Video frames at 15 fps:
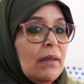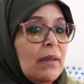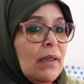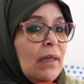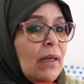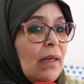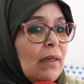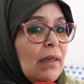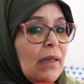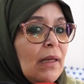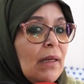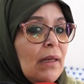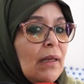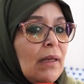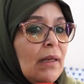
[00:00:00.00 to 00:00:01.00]
على
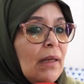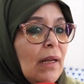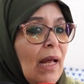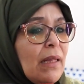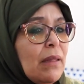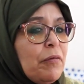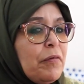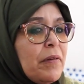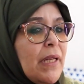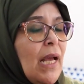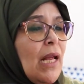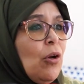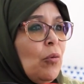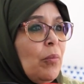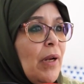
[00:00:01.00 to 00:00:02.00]
العطف
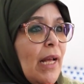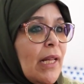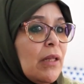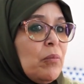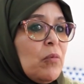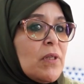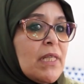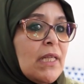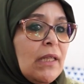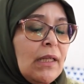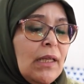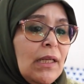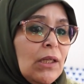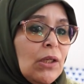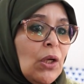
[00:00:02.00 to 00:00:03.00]
ديالهم لهاد
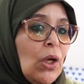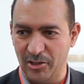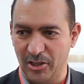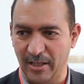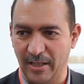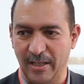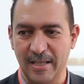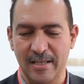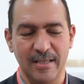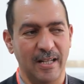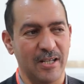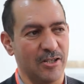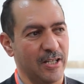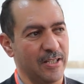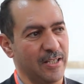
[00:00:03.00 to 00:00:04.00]
المسنين جي رئيس
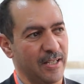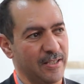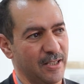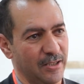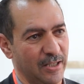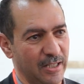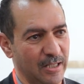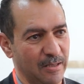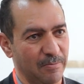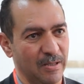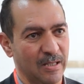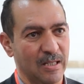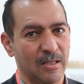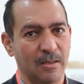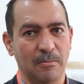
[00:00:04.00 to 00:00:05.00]
لجنه التدريب
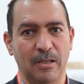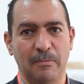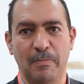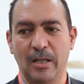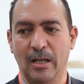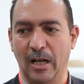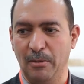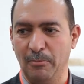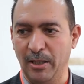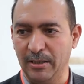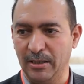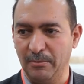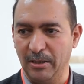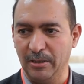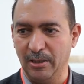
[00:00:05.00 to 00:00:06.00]

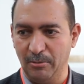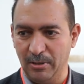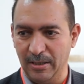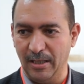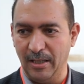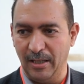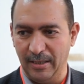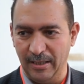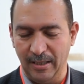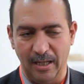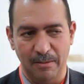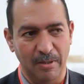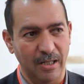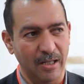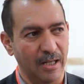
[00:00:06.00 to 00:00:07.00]
بالمنظمه الدوليه
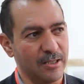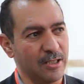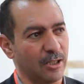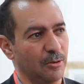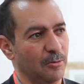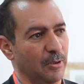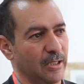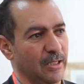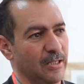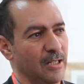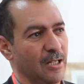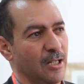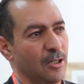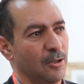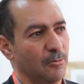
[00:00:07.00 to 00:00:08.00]
للعمل التطوعي
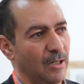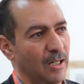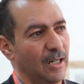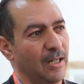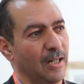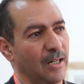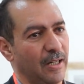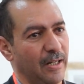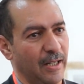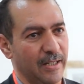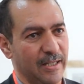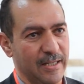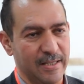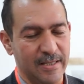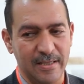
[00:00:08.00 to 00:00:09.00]

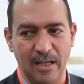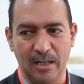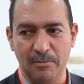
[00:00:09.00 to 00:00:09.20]
ورئيس